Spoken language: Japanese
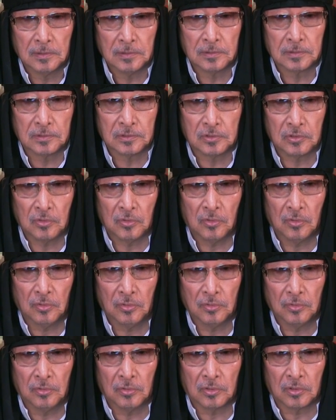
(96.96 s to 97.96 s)
地
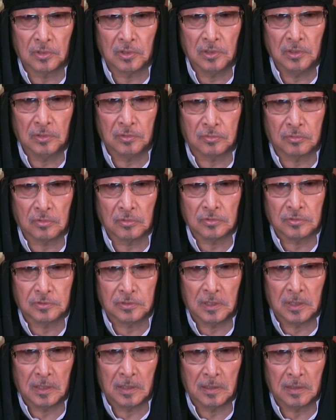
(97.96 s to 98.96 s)
方の議員とし
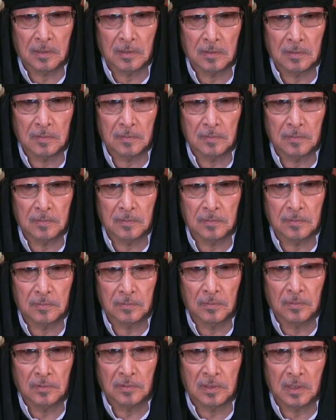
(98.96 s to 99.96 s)
て
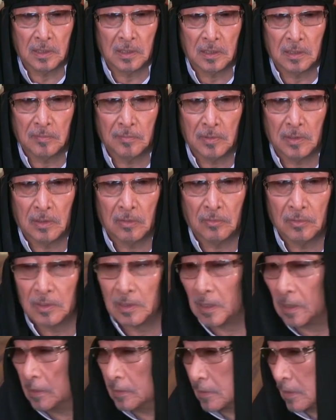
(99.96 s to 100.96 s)
ご意見あればお
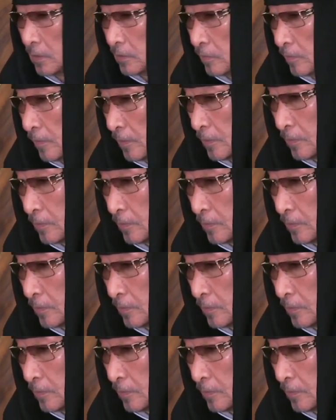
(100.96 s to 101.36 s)
願いいたします。